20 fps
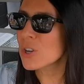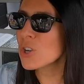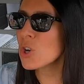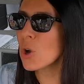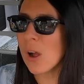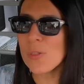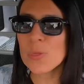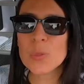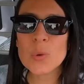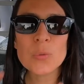
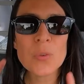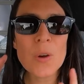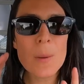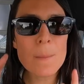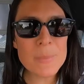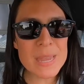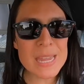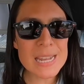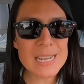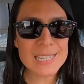no a tu
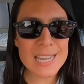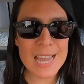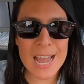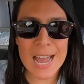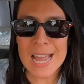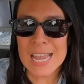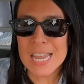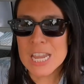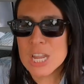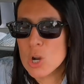
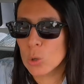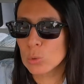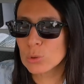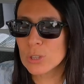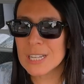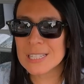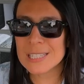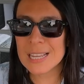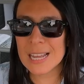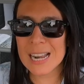familia y no
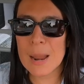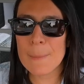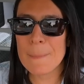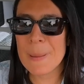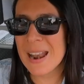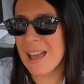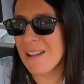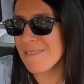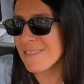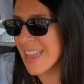utilizarla
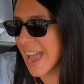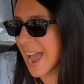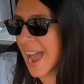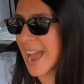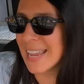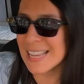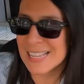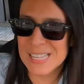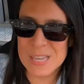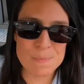para
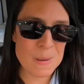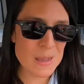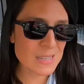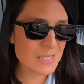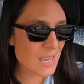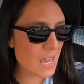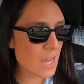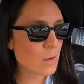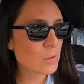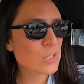viajes y
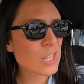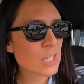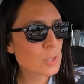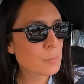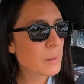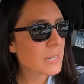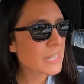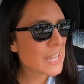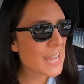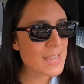paseos y
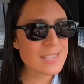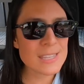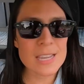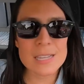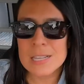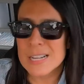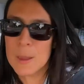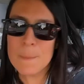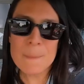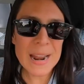
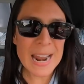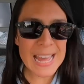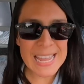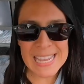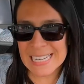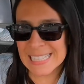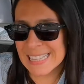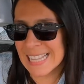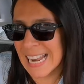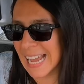experiencias y
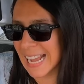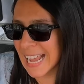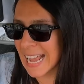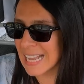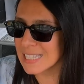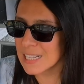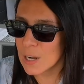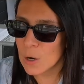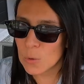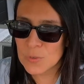para ir de la
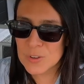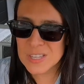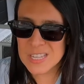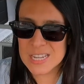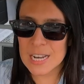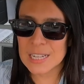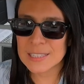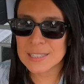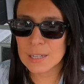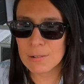casa a la
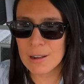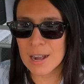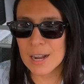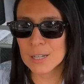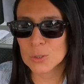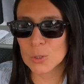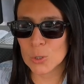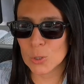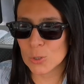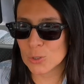oficina y
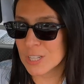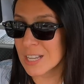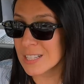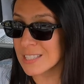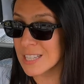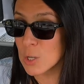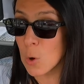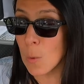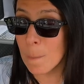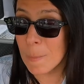trabajar todos los
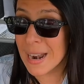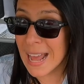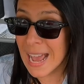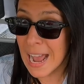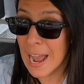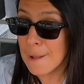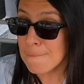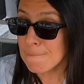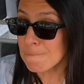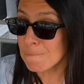días, sino
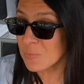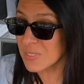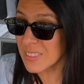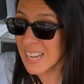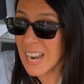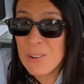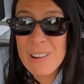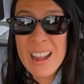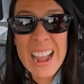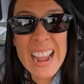para
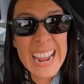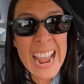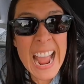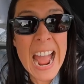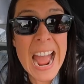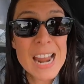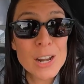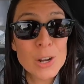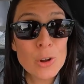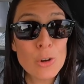
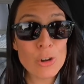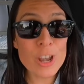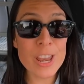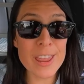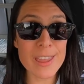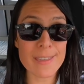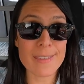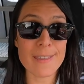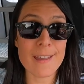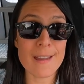trabajar con
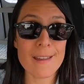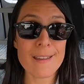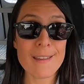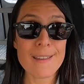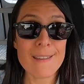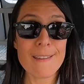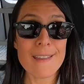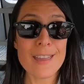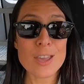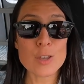ella.
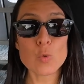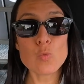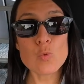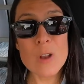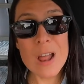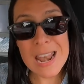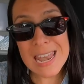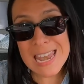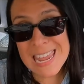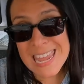Es
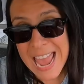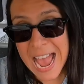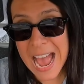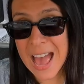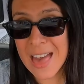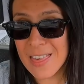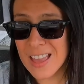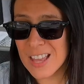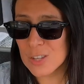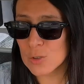una
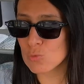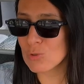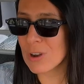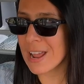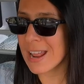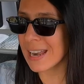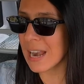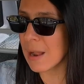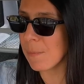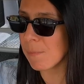aliada, es
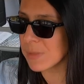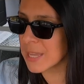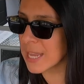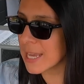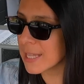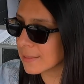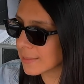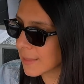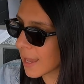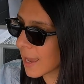una
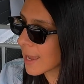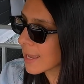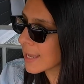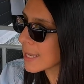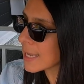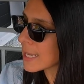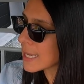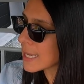herramienta